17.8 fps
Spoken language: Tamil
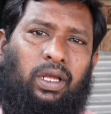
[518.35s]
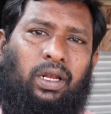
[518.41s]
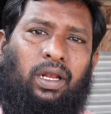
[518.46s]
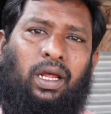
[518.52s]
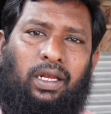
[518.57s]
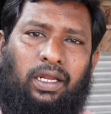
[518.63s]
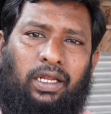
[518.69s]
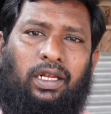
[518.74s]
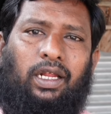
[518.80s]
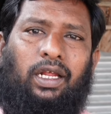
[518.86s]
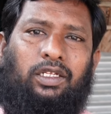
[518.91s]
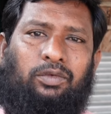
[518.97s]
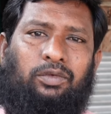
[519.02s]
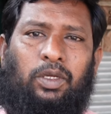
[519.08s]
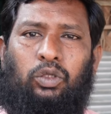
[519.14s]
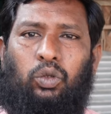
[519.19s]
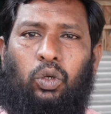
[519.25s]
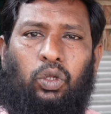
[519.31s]
எல்லா
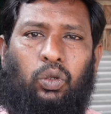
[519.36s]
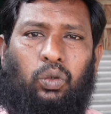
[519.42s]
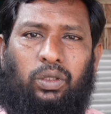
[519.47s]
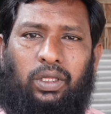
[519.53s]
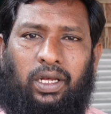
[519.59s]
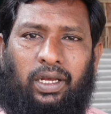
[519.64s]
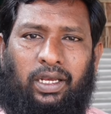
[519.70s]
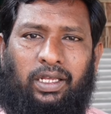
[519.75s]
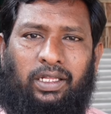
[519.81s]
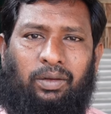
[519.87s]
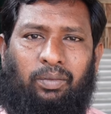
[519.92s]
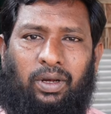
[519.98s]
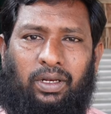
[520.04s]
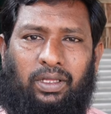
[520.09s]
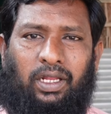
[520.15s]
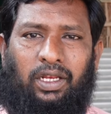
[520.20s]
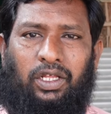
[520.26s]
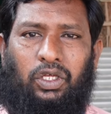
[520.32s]
டீட்டெயில்ஸுமே சொல்லிக் கொடுத்தாங்க இந்த
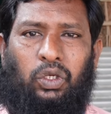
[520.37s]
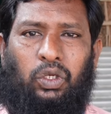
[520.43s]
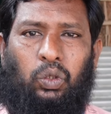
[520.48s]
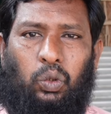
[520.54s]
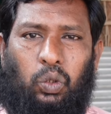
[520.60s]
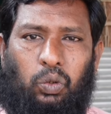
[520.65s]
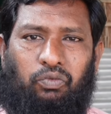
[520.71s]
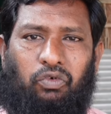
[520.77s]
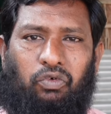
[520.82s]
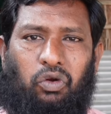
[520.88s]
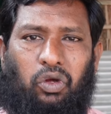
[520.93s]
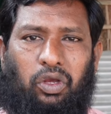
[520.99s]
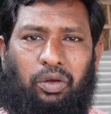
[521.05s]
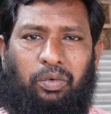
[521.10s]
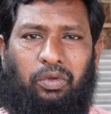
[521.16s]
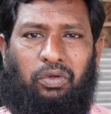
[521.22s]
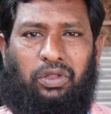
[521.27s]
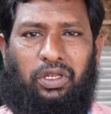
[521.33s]
மாதிரி தான் நிற்கணும் குரூப்
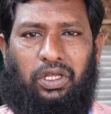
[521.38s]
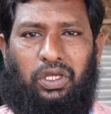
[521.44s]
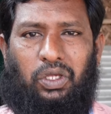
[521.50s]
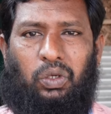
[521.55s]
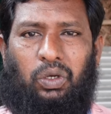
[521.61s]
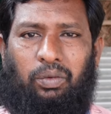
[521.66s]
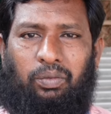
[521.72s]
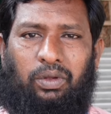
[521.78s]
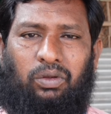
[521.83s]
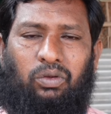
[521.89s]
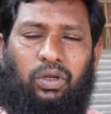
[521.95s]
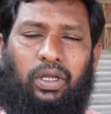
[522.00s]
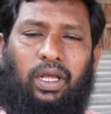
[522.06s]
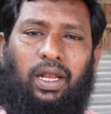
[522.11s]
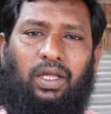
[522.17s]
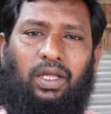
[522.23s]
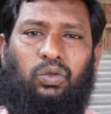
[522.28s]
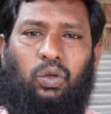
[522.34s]
ஃபோட்டோக்கு இப்படி வந்து நிற்கணும் அப்படின்னு
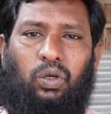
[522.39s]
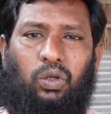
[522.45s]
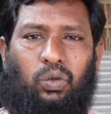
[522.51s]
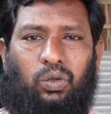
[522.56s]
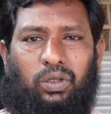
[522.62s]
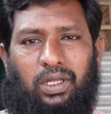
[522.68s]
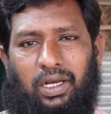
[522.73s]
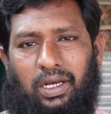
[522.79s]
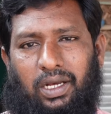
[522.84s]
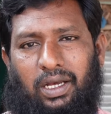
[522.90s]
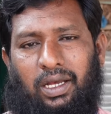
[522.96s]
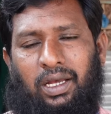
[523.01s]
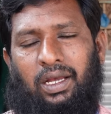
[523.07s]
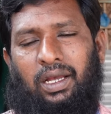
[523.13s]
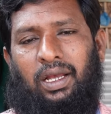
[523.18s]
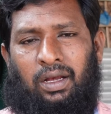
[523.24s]
சொல்லி எல்லாம் சொல்லிக் கொடுத்தாங்க